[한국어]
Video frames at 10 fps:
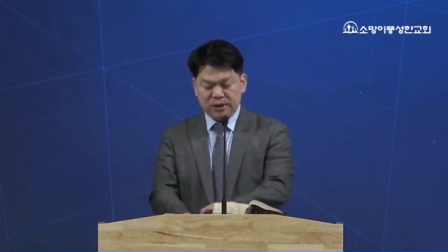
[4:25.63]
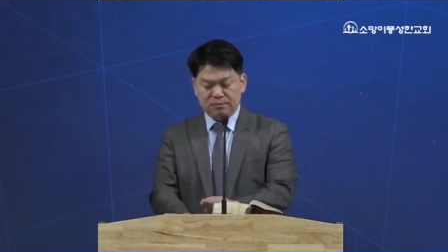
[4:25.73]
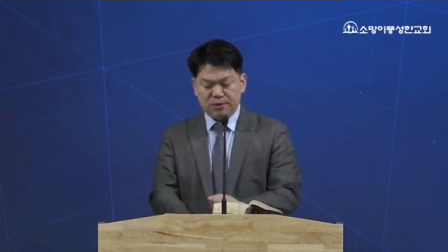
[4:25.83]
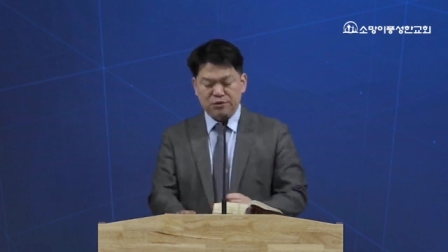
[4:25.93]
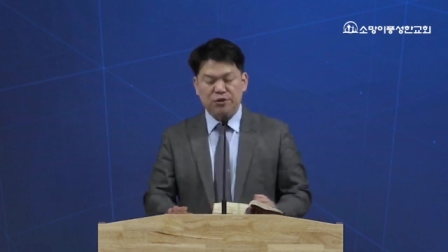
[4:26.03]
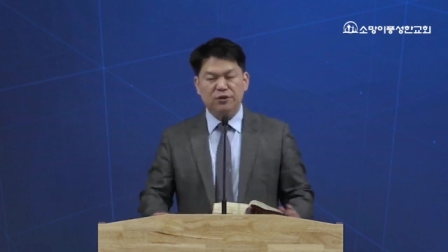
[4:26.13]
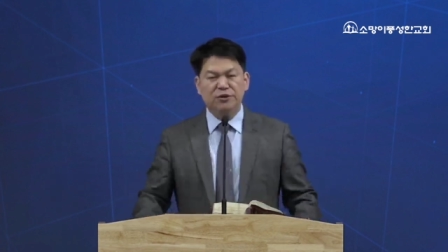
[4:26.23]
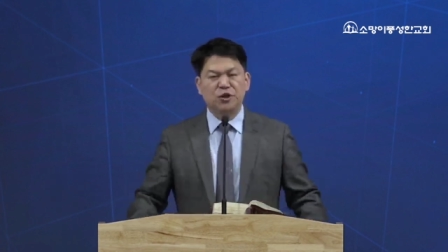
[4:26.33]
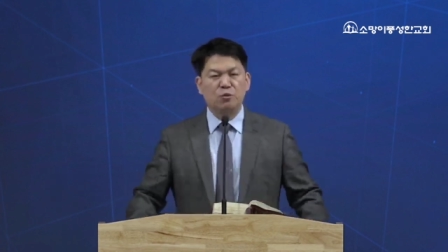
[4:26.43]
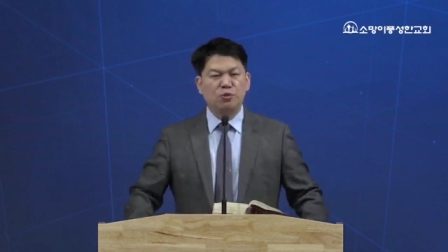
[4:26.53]
민수기는
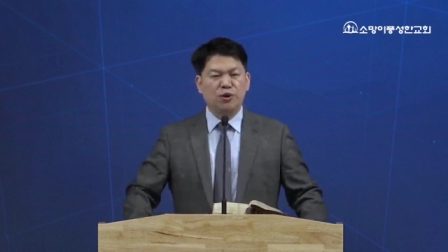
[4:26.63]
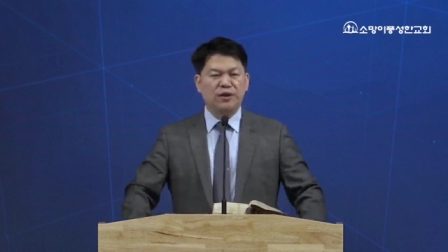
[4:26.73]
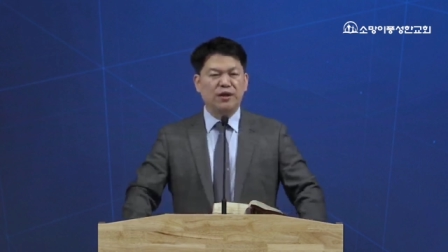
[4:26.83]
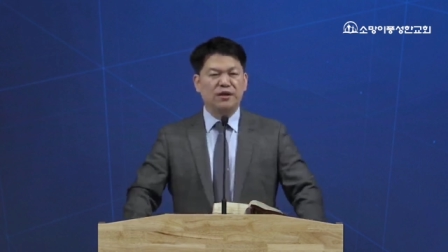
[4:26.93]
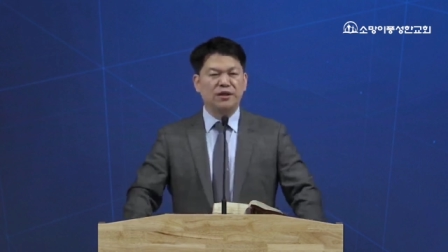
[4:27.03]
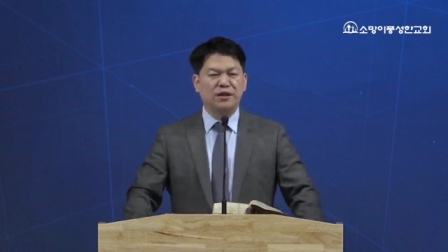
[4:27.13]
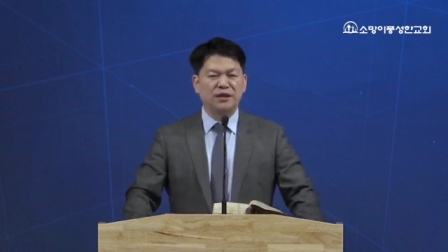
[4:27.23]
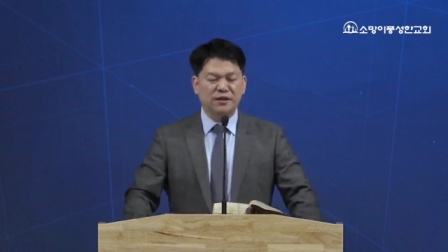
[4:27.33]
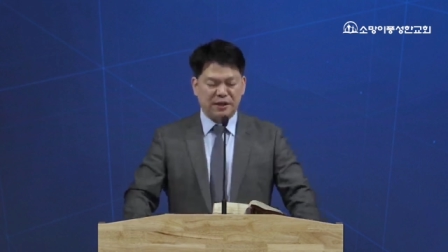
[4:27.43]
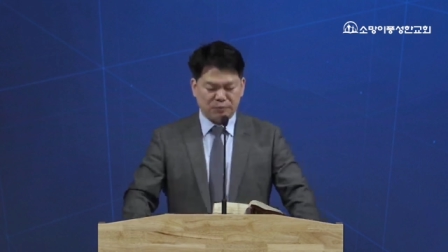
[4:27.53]
정복에 대한
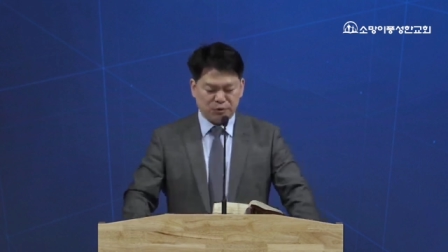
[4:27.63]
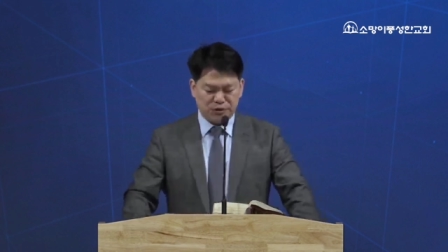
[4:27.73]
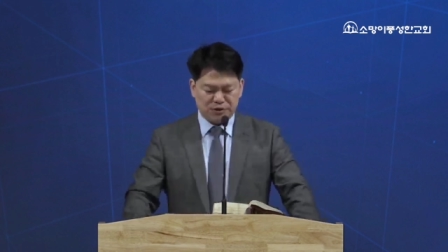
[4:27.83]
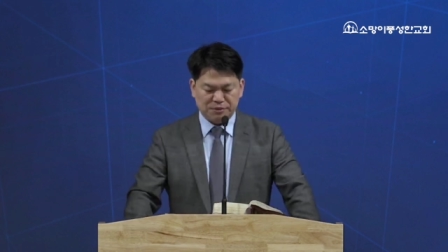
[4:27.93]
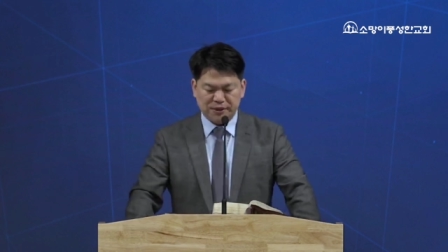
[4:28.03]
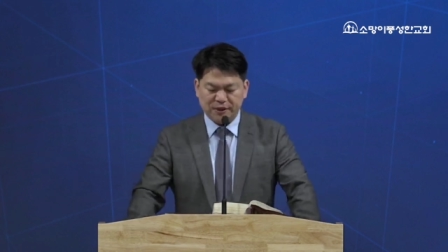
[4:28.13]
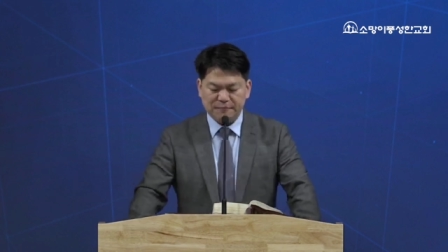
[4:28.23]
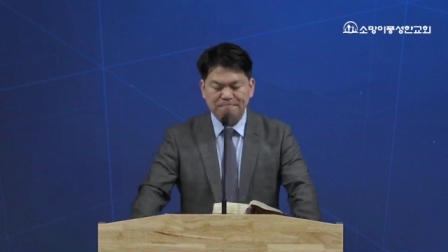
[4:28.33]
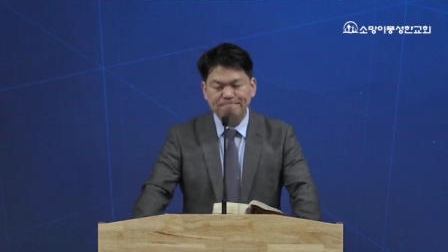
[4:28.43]
이야기를 담고 있습니다.